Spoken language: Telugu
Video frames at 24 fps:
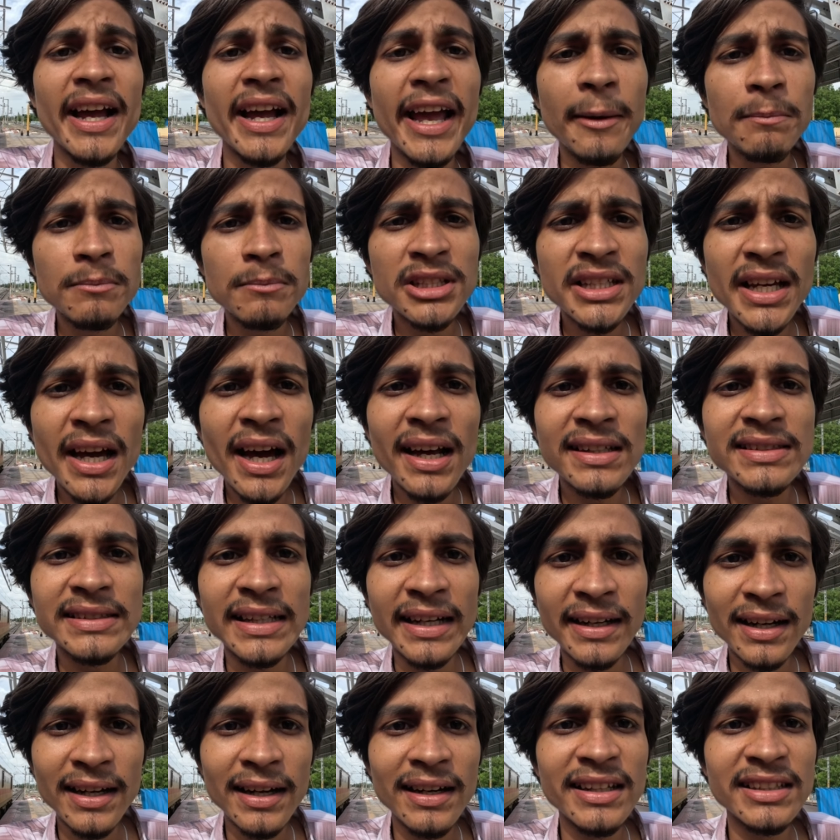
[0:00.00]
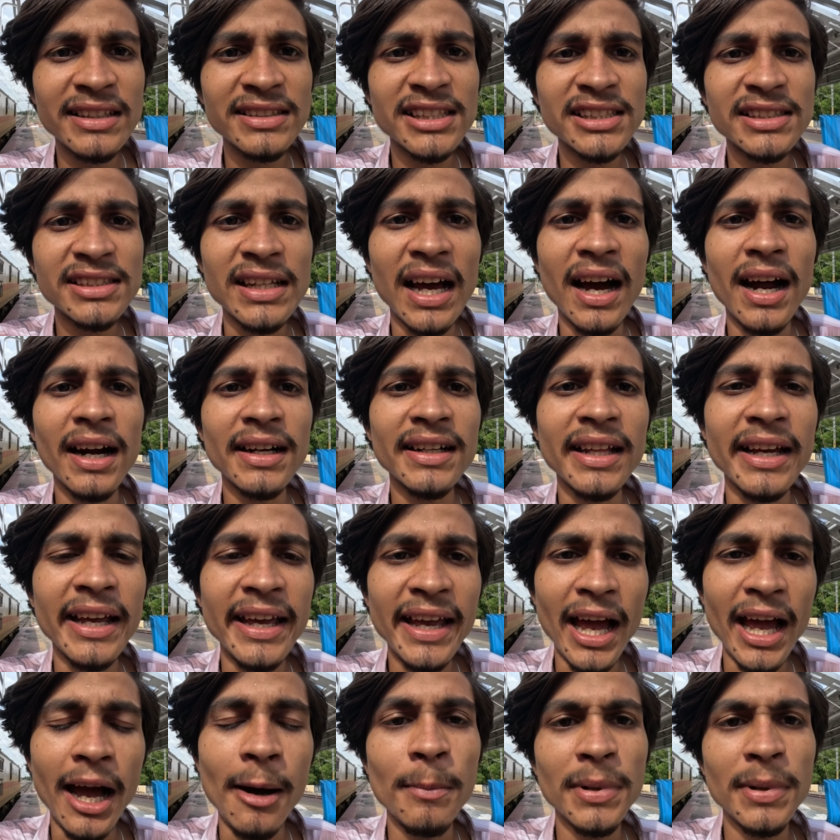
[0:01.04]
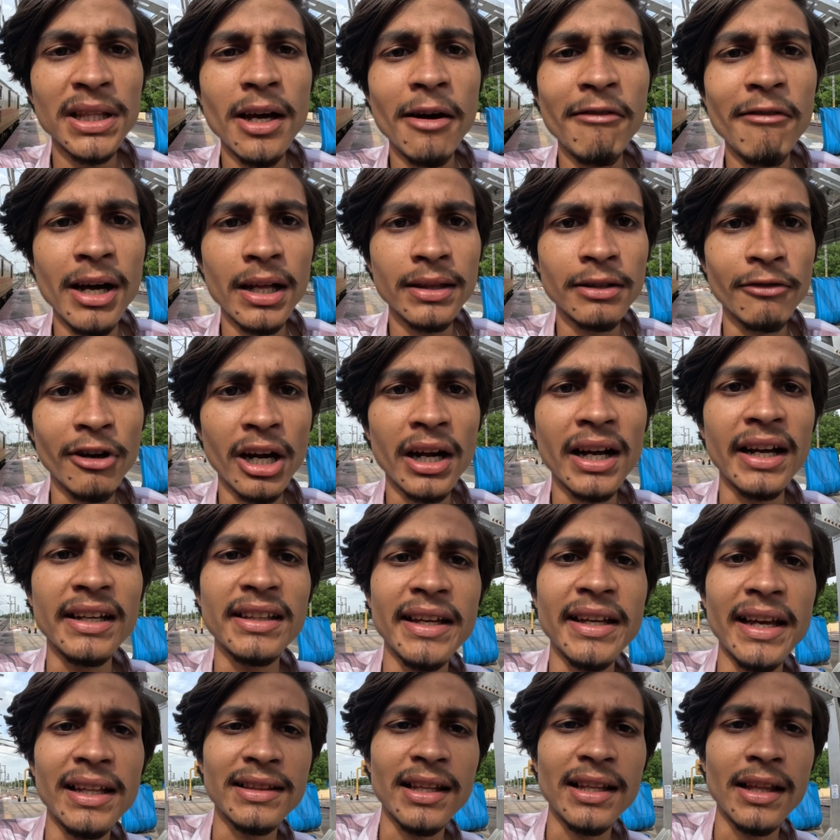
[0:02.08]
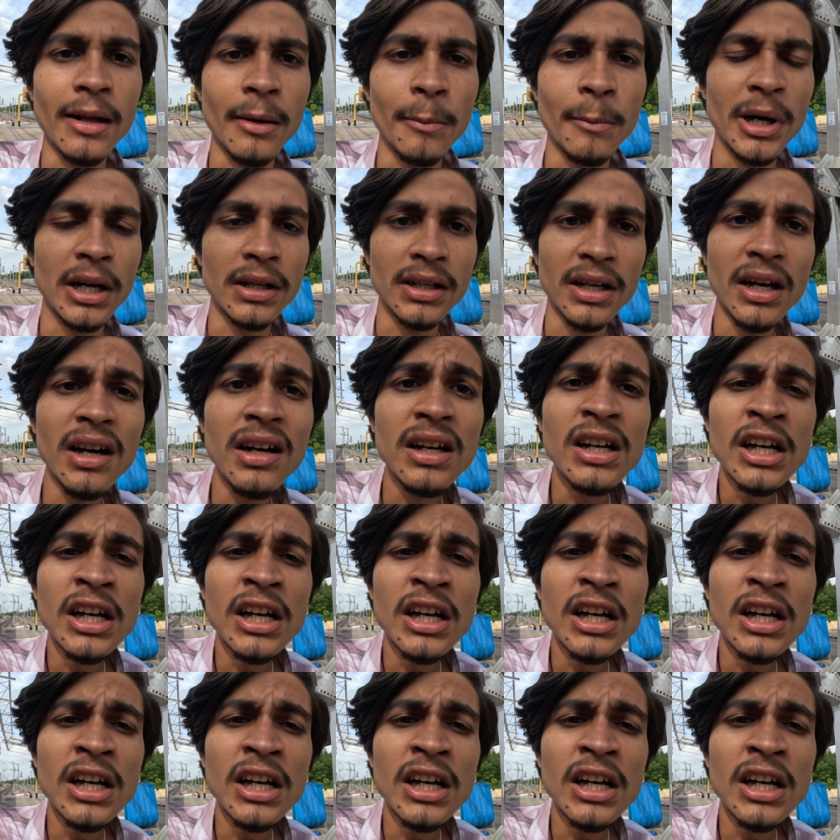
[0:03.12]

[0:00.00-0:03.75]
ఎంజీఆర్ సెంట్రల్ నుంచి స్టార్ట్ అయ్యి అహ్మదాబాద్ వరకు అయితే వెళ్తుంది అనమాట